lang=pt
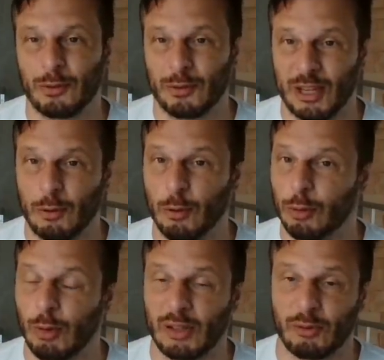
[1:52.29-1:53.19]
de acordo com
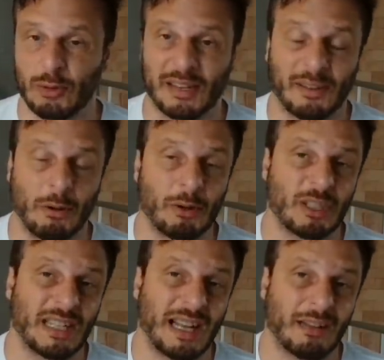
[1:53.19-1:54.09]
as urnas não
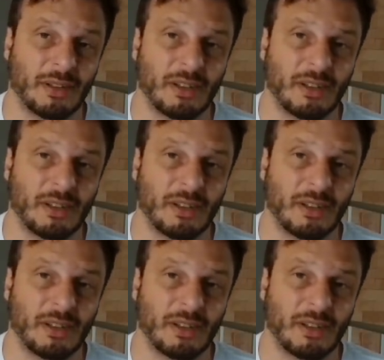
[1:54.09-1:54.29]
auditáveis,